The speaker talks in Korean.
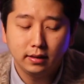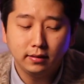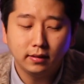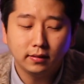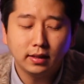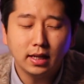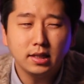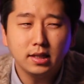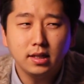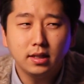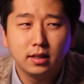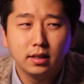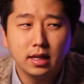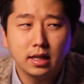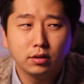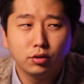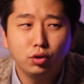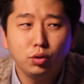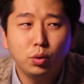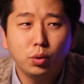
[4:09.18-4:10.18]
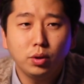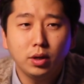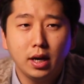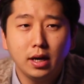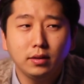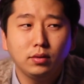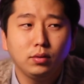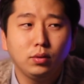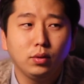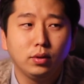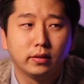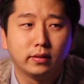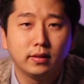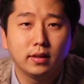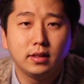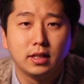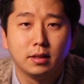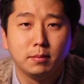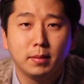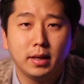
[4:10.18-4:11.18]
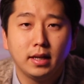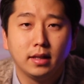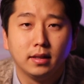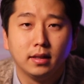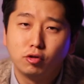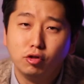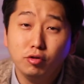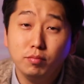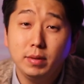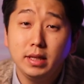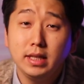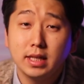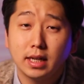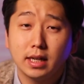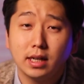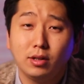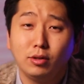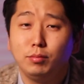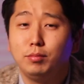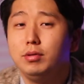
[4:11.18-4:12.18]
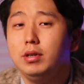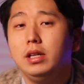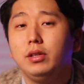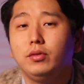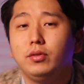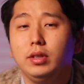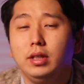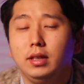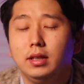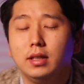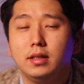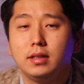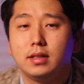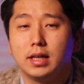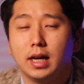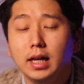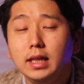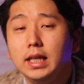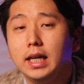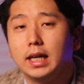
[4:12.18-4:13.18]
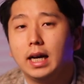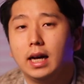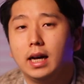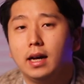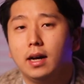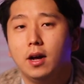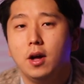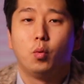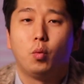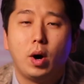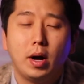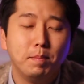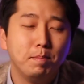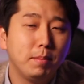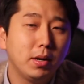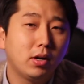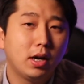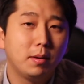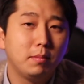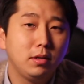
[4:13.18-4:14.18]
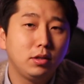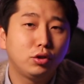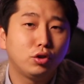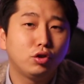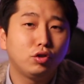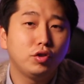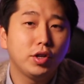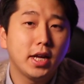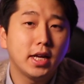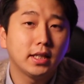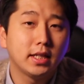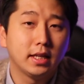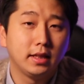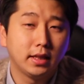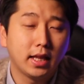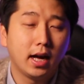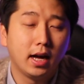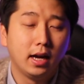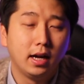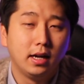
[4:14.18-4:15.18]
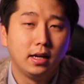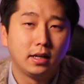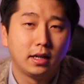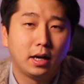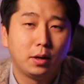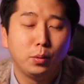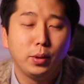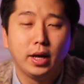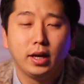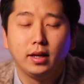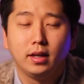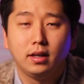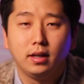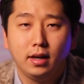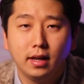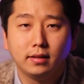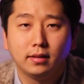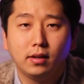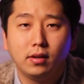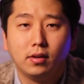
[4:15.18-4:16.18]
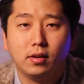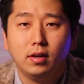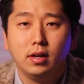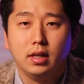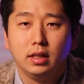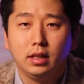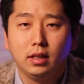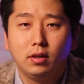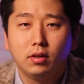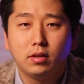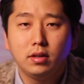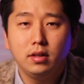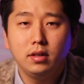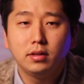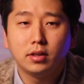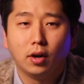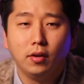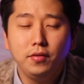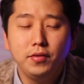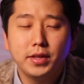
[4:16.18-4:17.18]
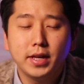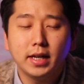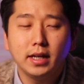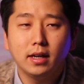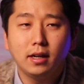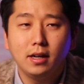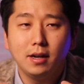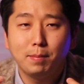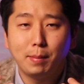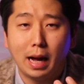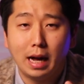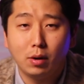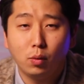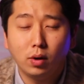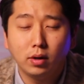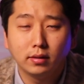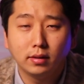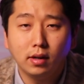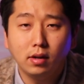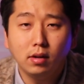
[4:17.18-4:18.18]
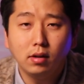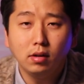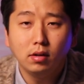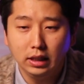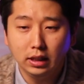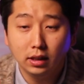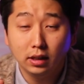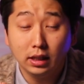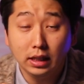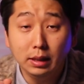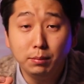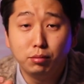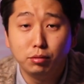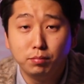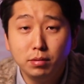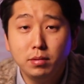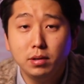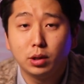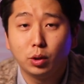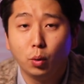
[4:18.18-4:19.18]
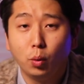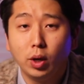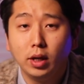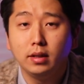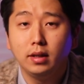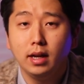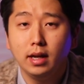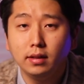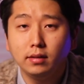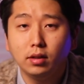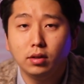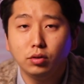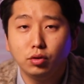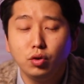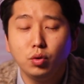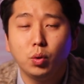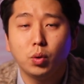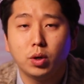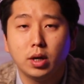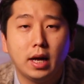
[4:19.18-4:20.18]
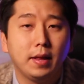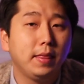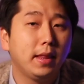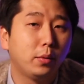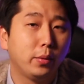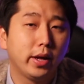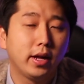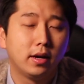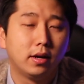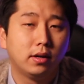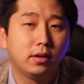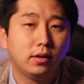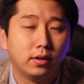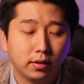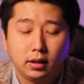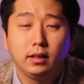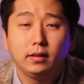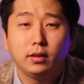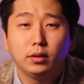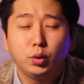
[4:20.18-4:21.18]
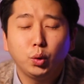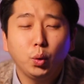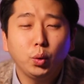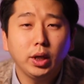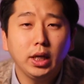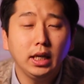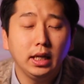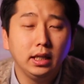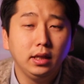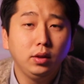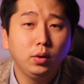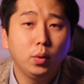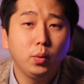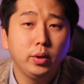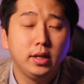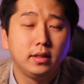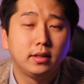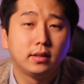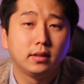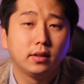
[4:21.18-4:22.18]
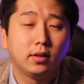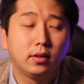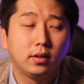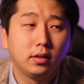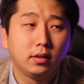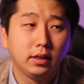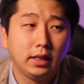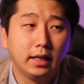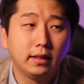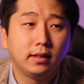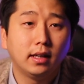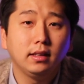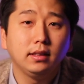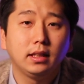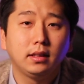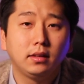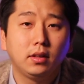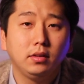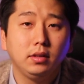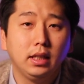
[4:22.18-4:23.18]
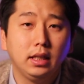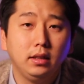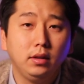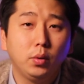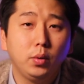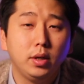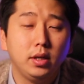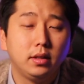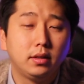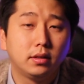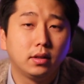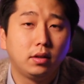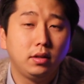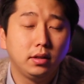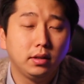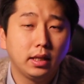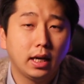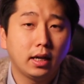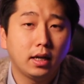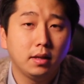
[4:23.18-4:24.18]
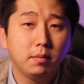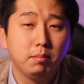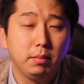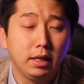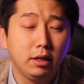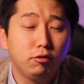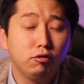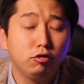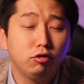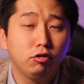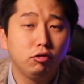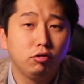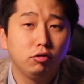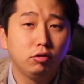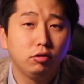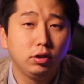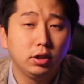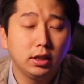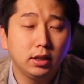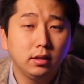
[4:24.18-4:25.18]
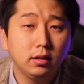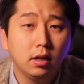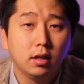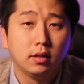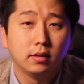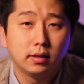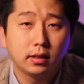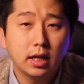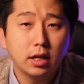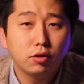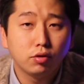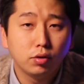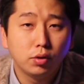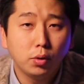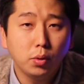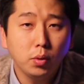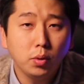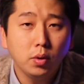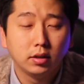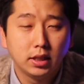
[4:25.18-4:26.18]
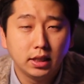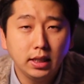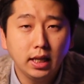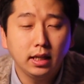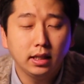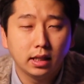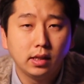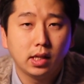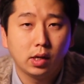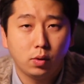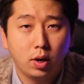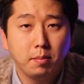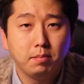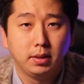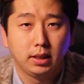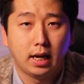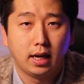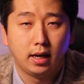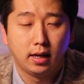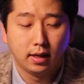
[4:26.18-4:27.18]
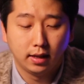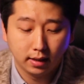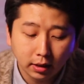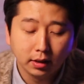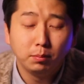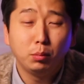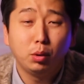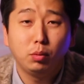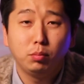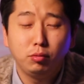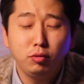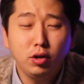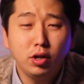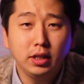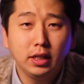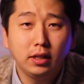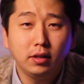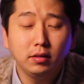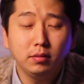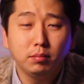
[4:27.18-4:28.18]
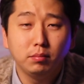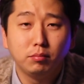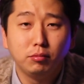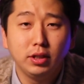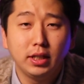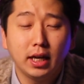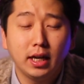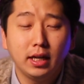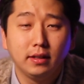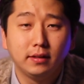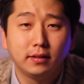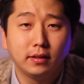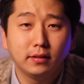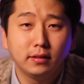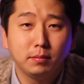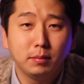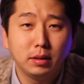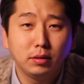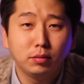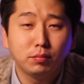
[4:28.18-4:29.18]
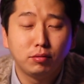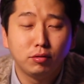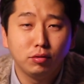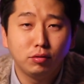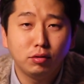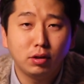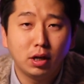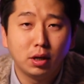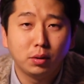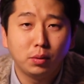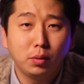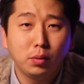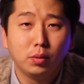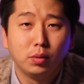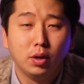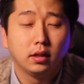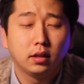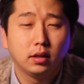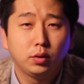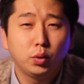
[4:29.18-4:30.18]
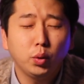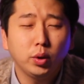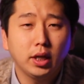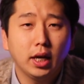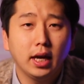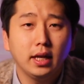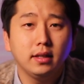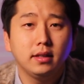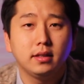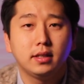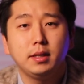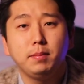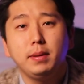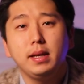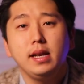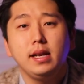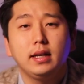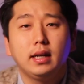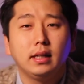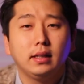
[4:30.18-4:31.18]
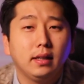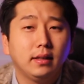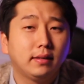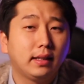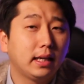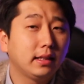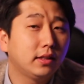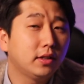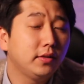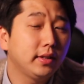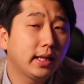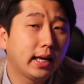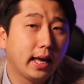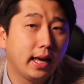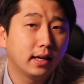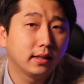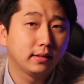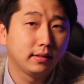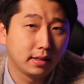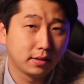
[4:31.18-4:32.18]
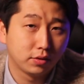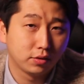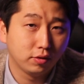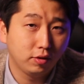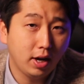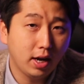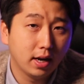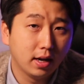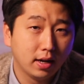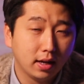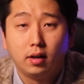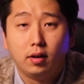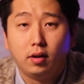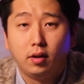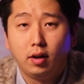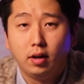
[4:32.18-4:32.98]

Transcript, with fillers: 그래서 사실 그냥 출고를 할 수도 있었지만 국민차라고 불릴 수 있는 차니까 완벽함을 추구해야 된다라고 얘기를 해서 이거를 전 차량을 바꿔서 이 부품을 교환을 해서 출고를 한다고 해요. 그래서 초기 인도 일정, 예상됐던 인도 일정을 약간 미루는 스케줄로 진행이 된다고 합니다. 뭐 물론 이런 문제가 있었음에도 불구하고 그 초기 한 10일간의 사전 계약 대수가